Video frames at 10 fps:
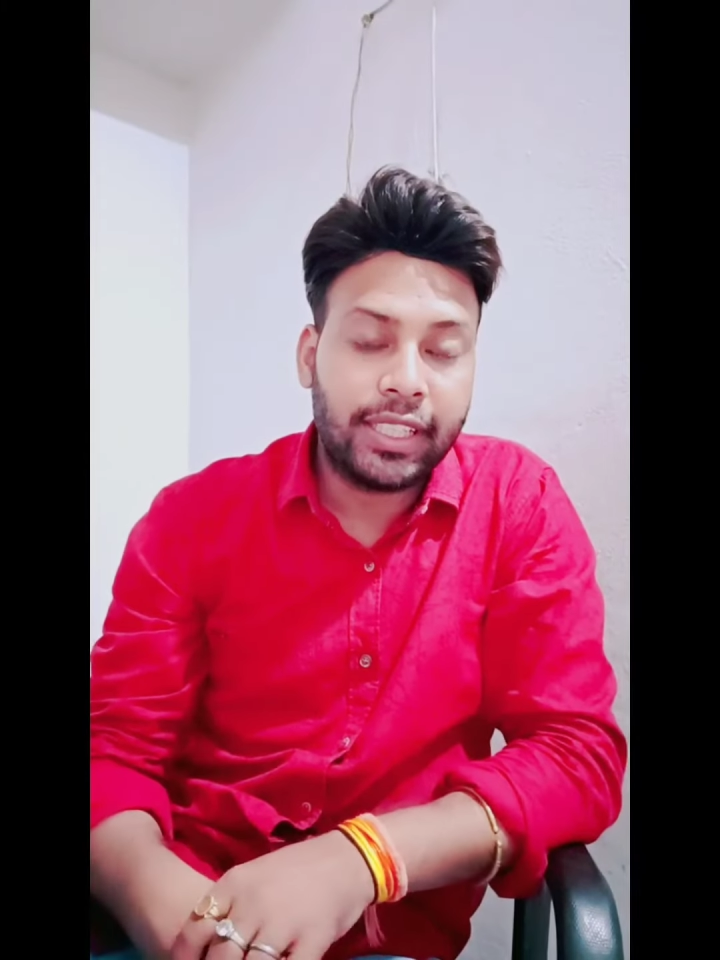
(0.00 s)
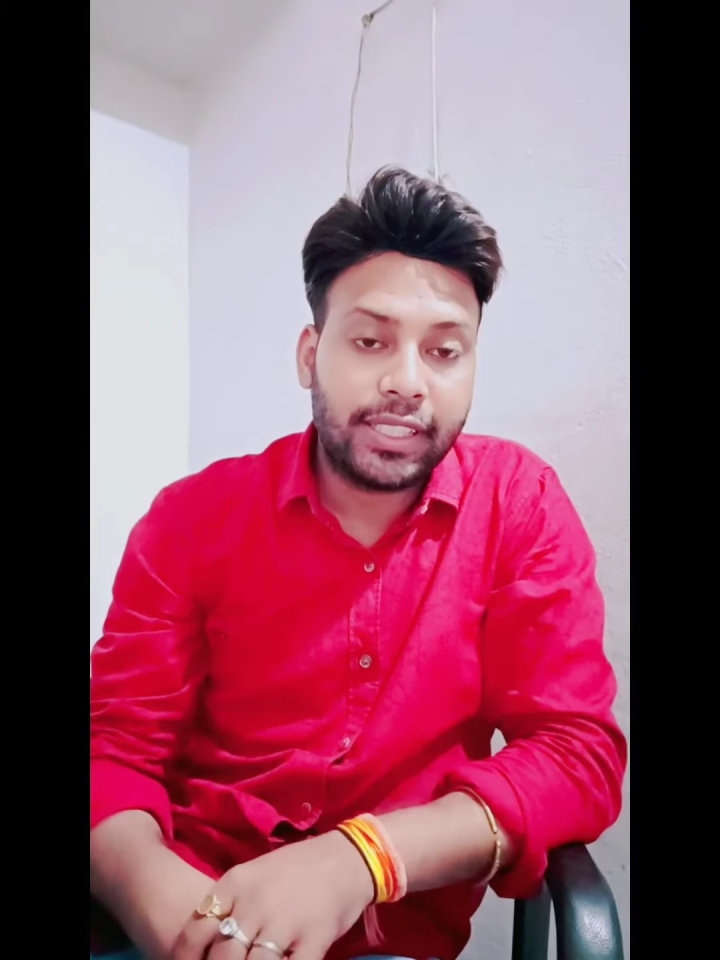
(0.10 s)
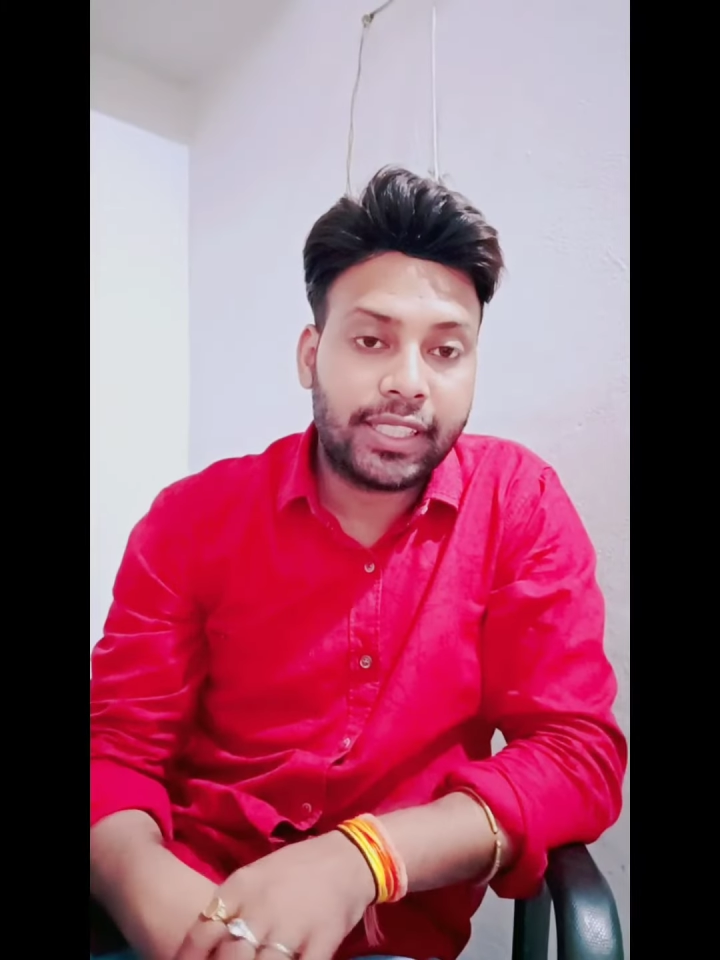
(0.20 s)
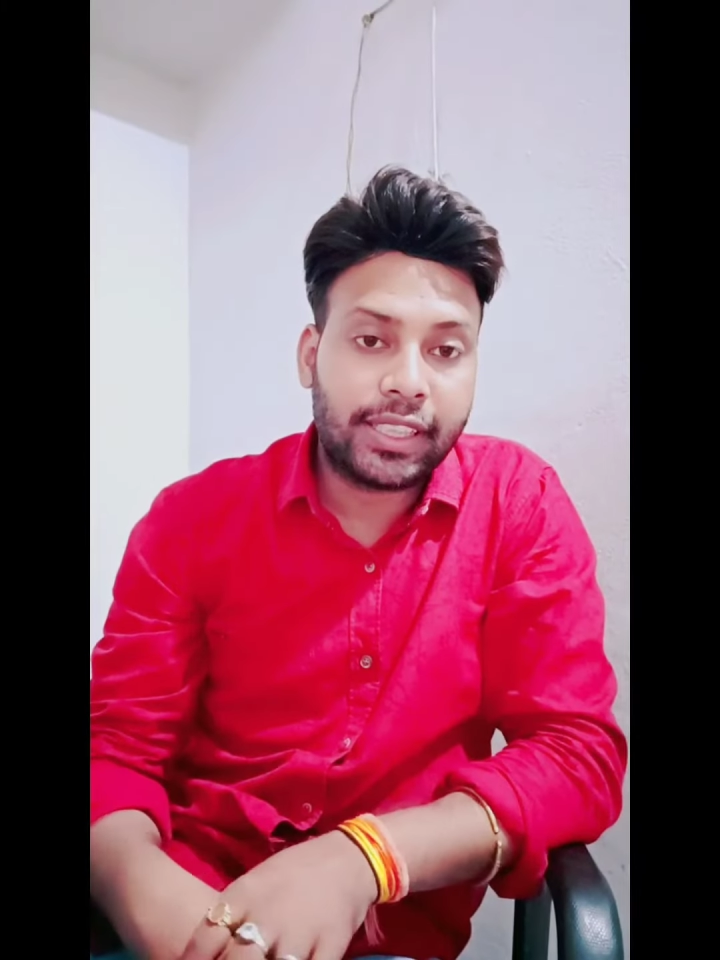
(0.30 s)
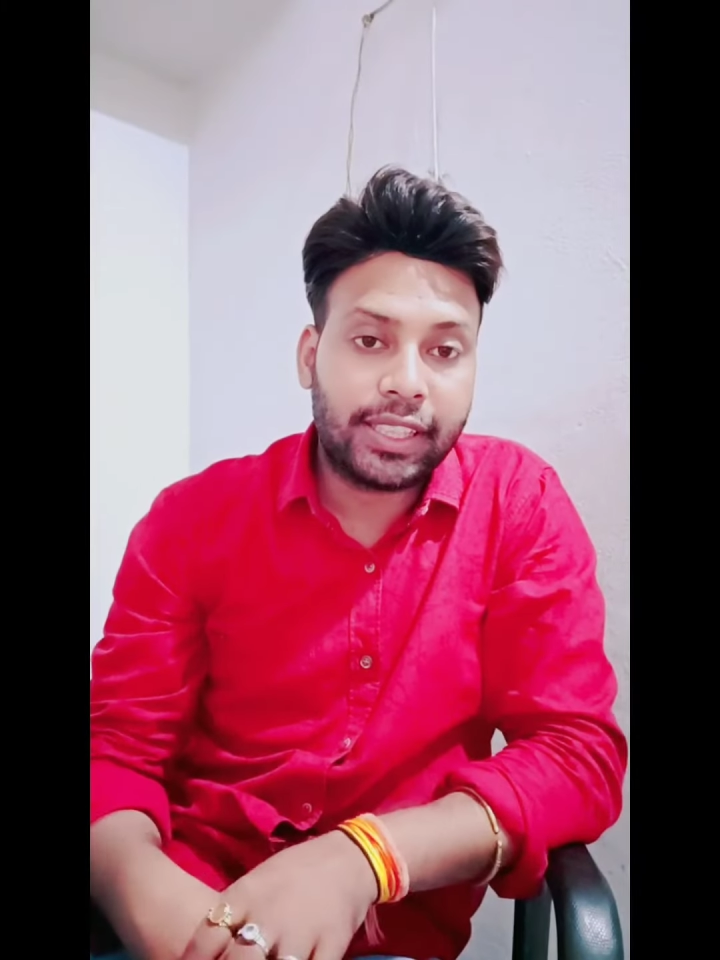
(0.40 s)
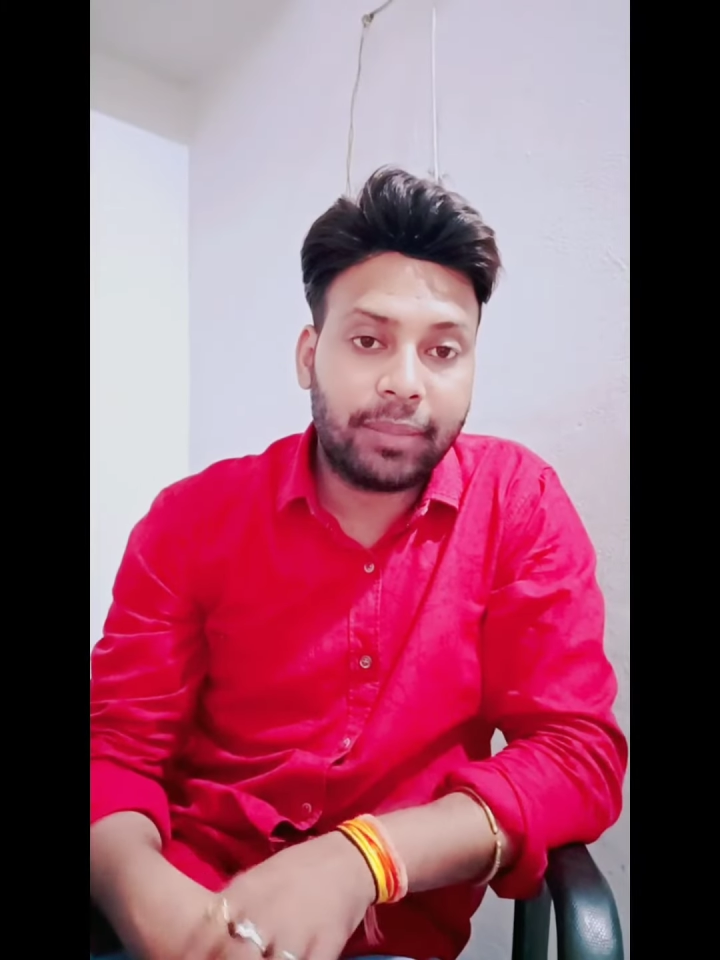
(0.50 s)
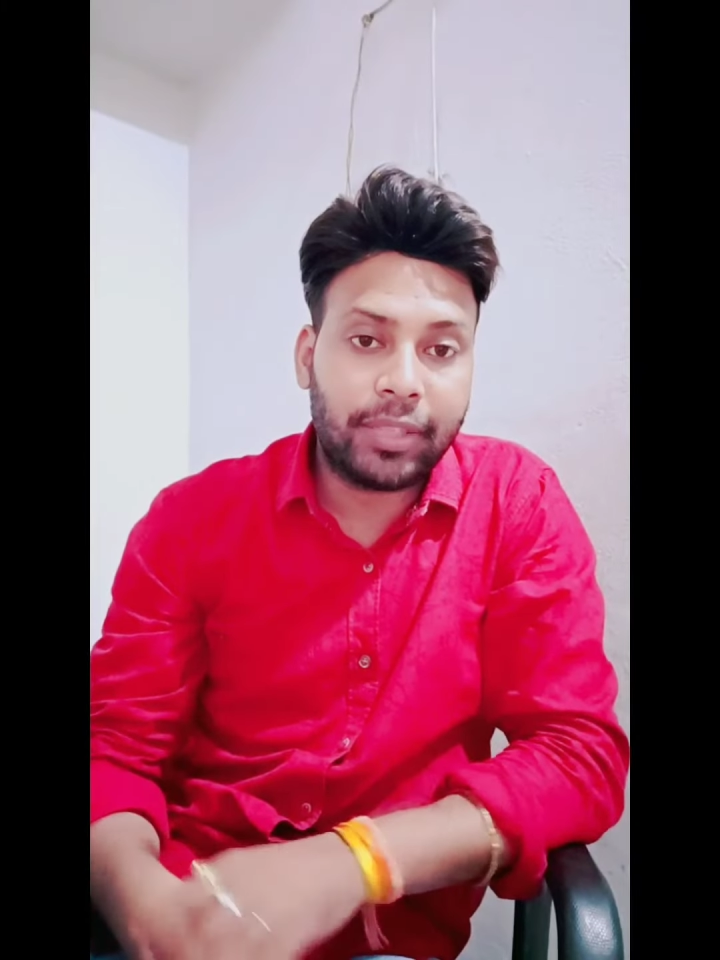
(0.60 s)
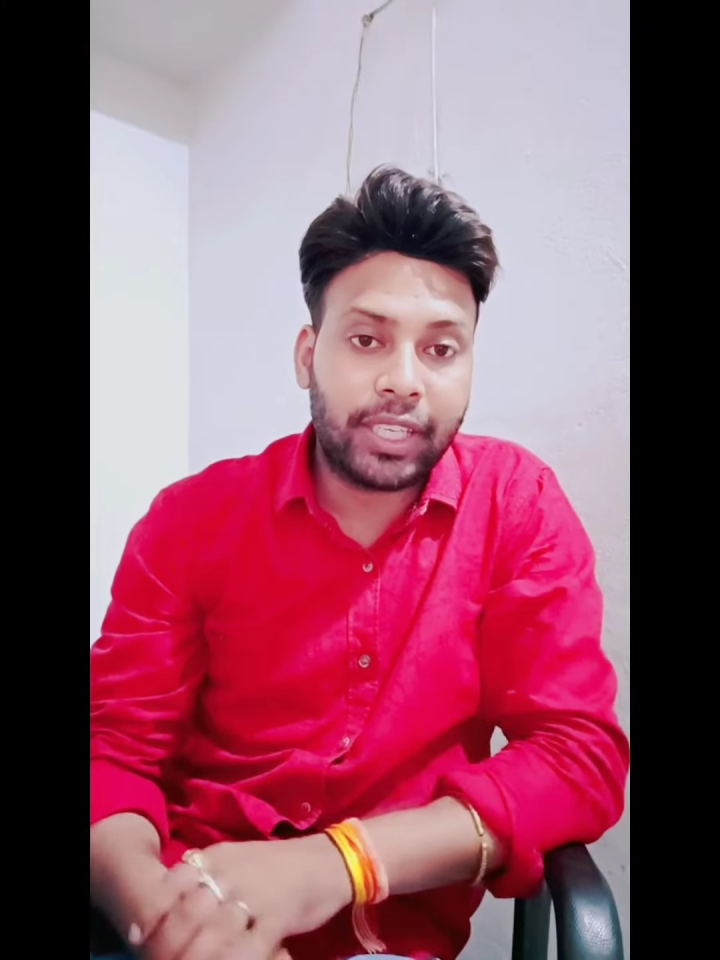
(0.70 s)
जितने भी